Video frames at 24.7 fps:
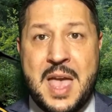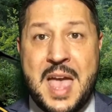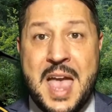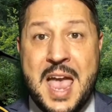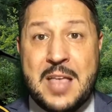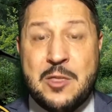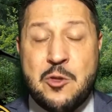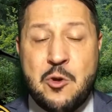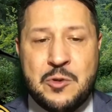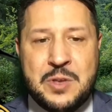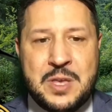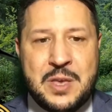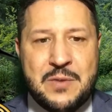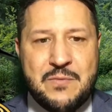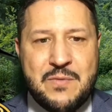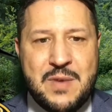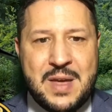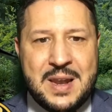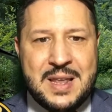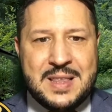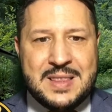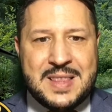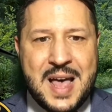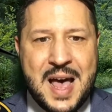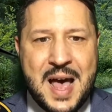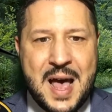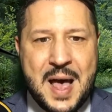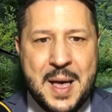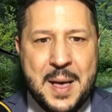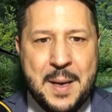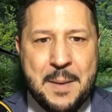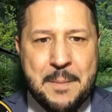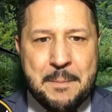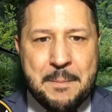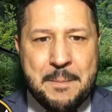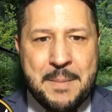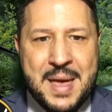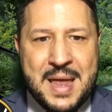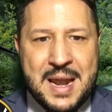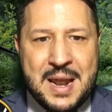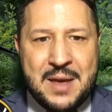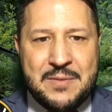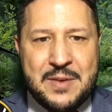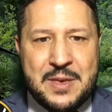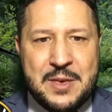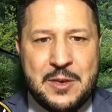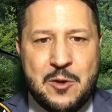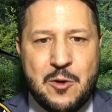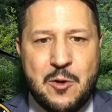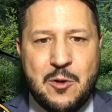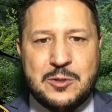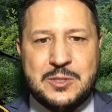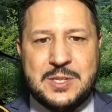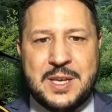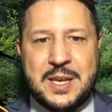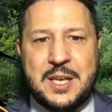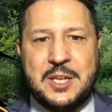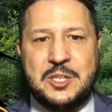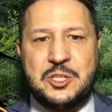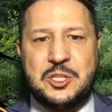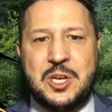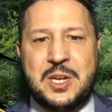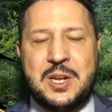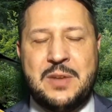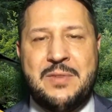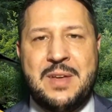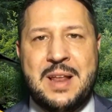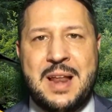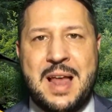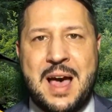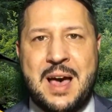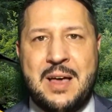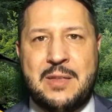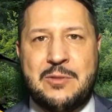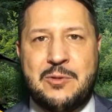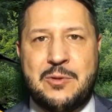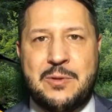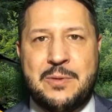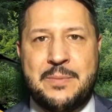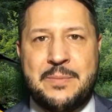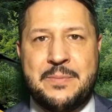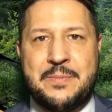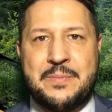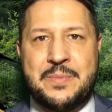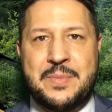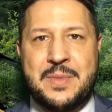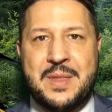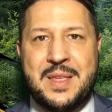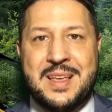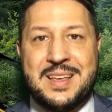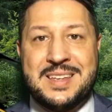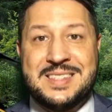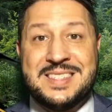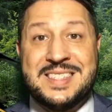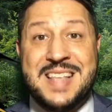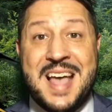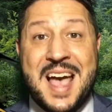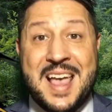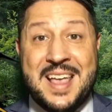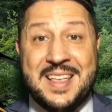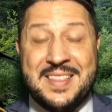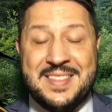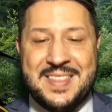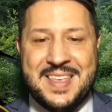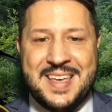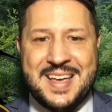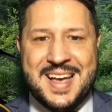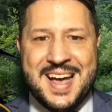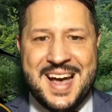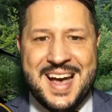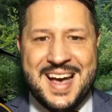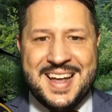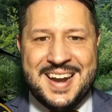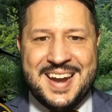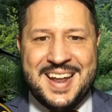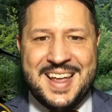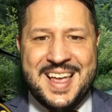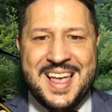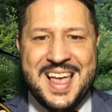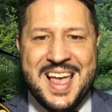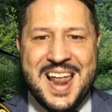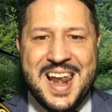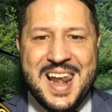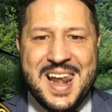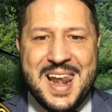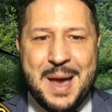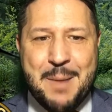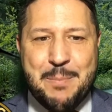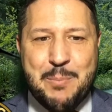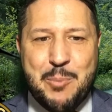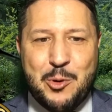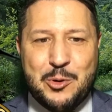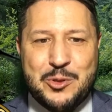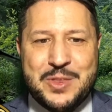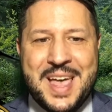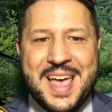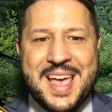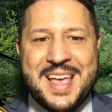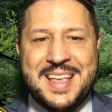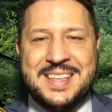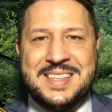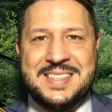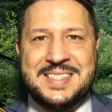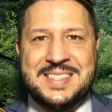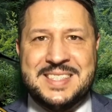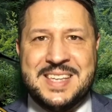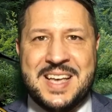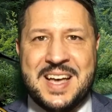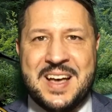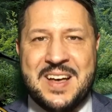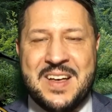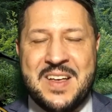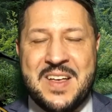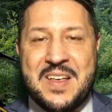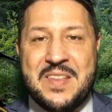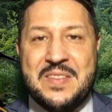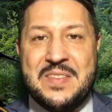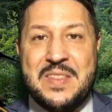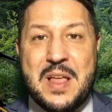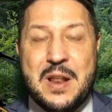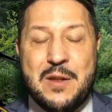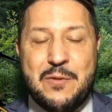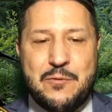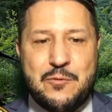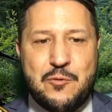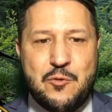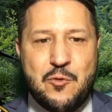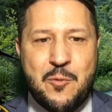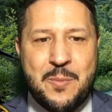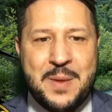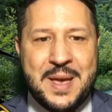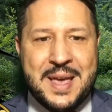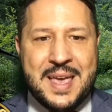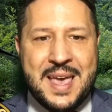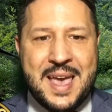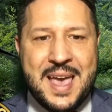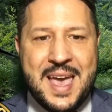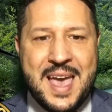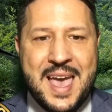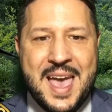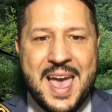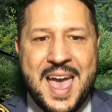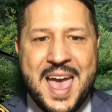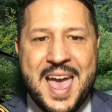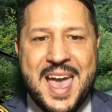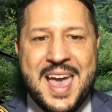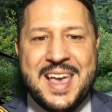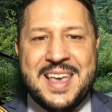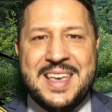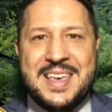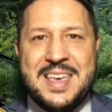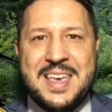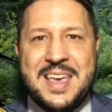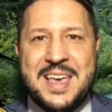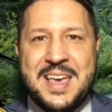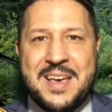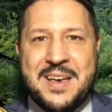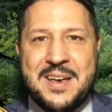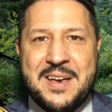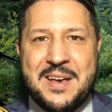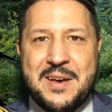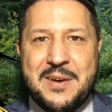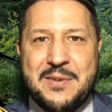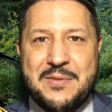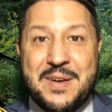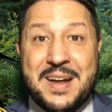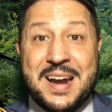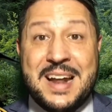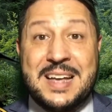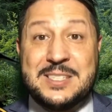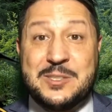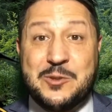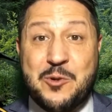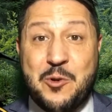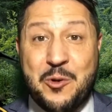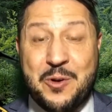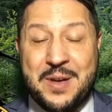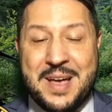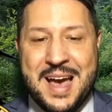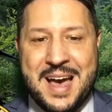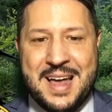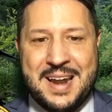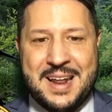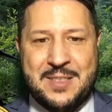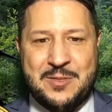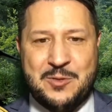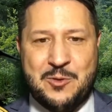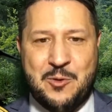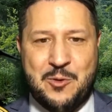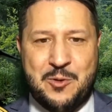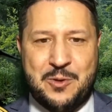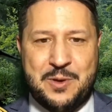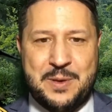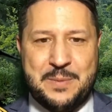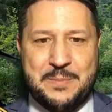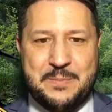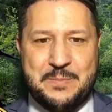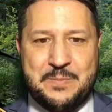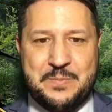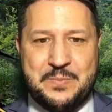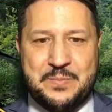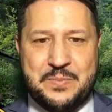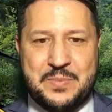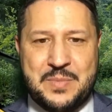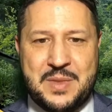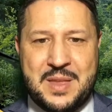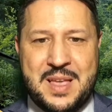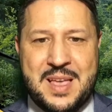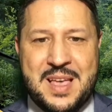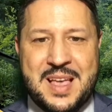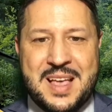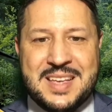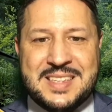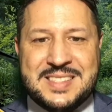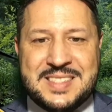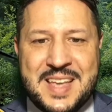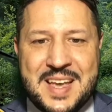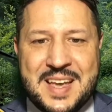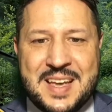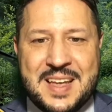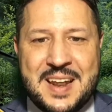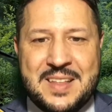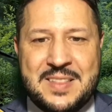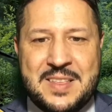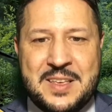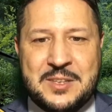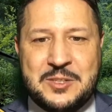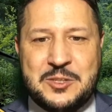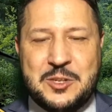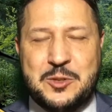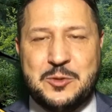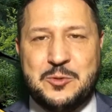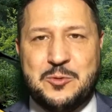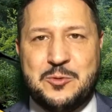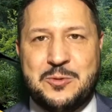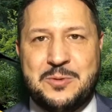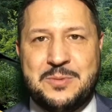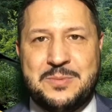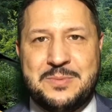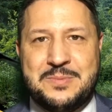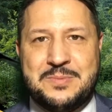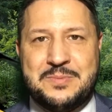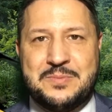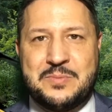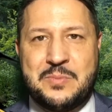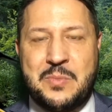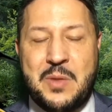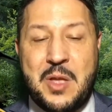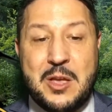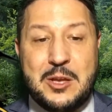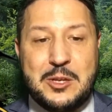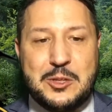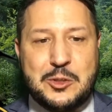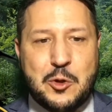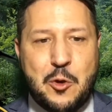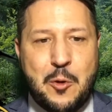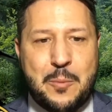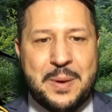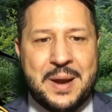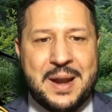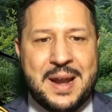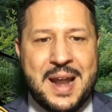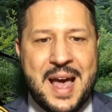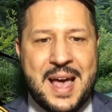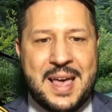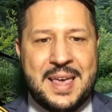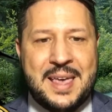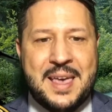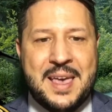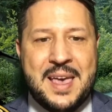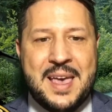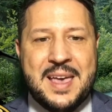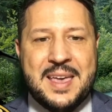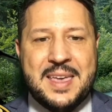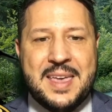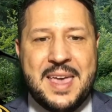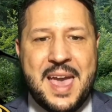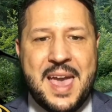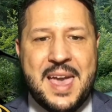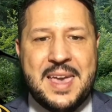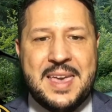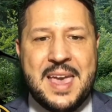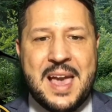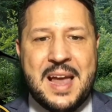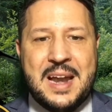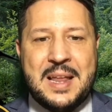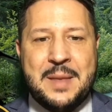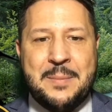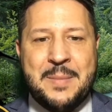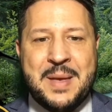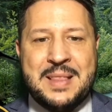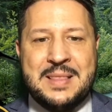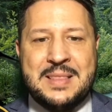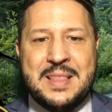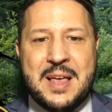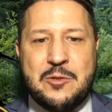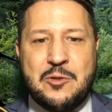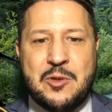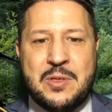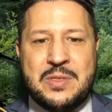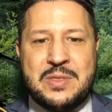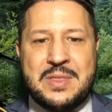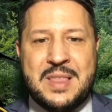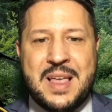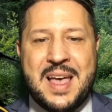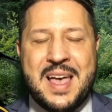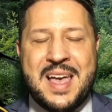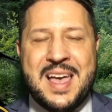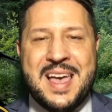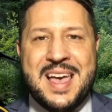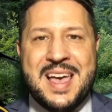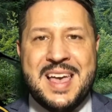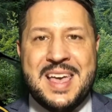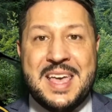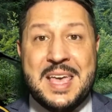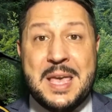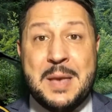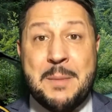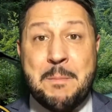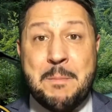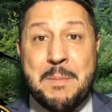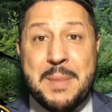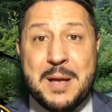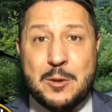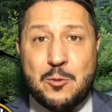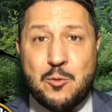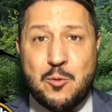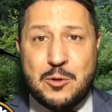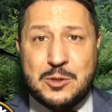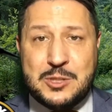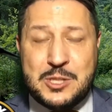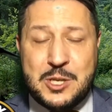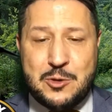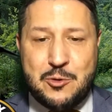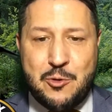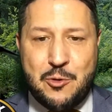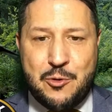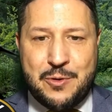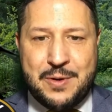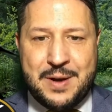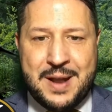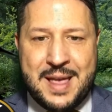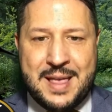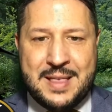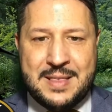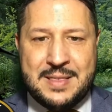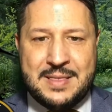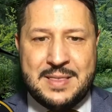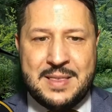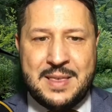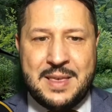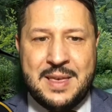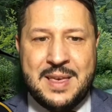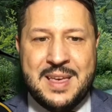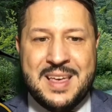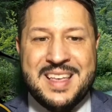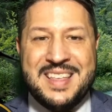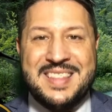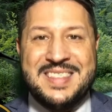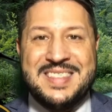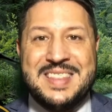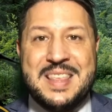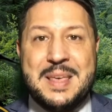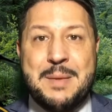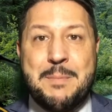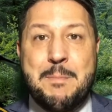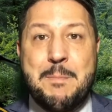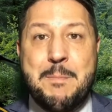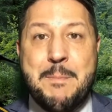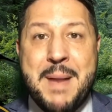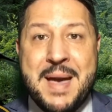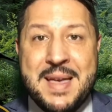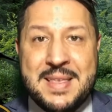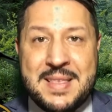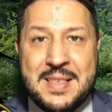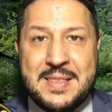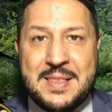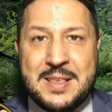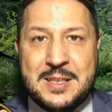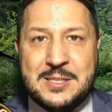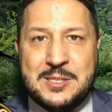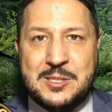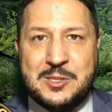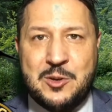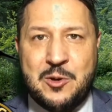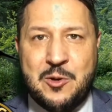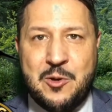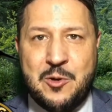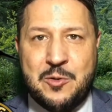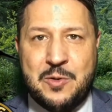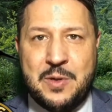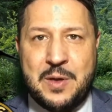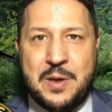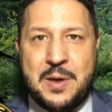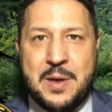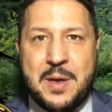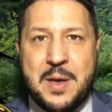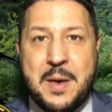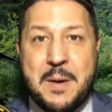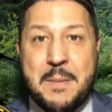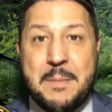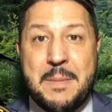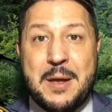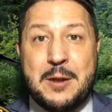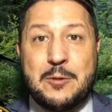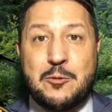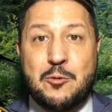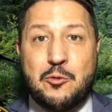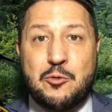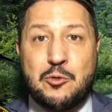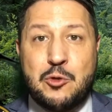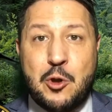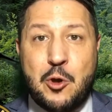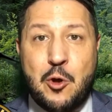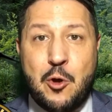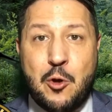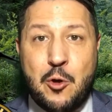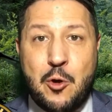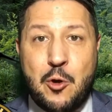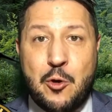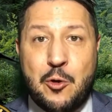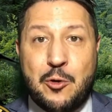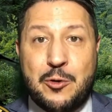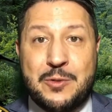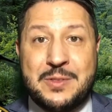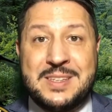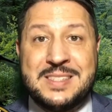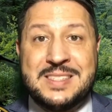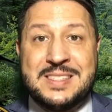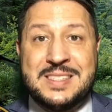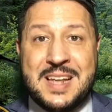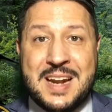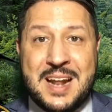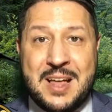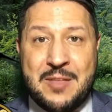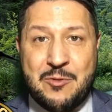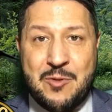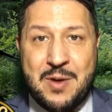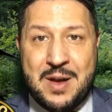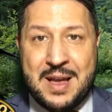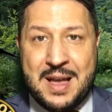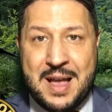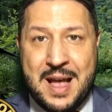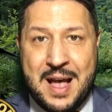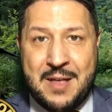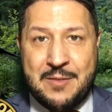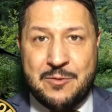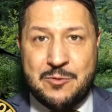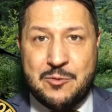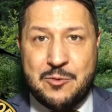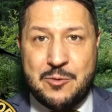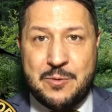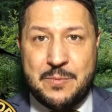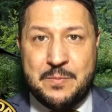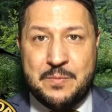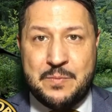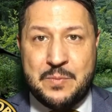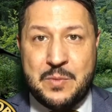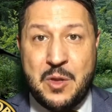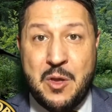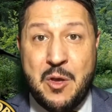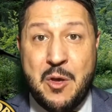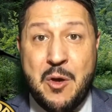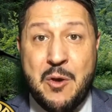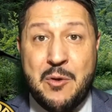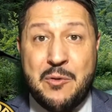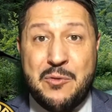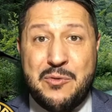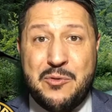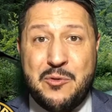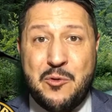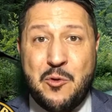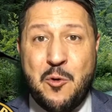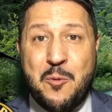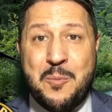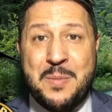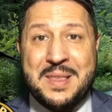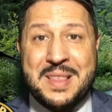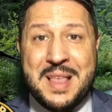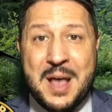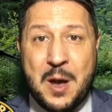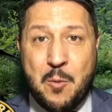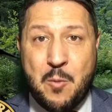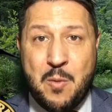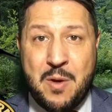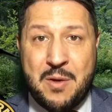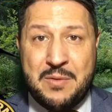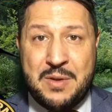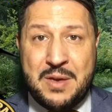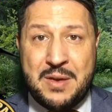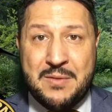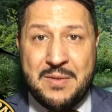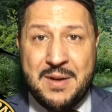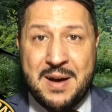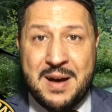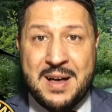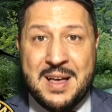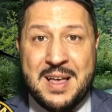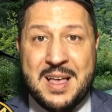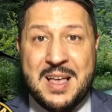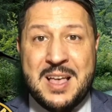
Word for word: ed ogni verità meravigliosa che ci ha rivelato sta a indicare la potenza del fiume che Egli farà sgorgare in noi. Se credi in Gesù, scoprirai che Egli ha alimentato in te impetuosi torrenti di benedizione per tutti coloro che ti staranno accanto. Fiumi d'acqua viva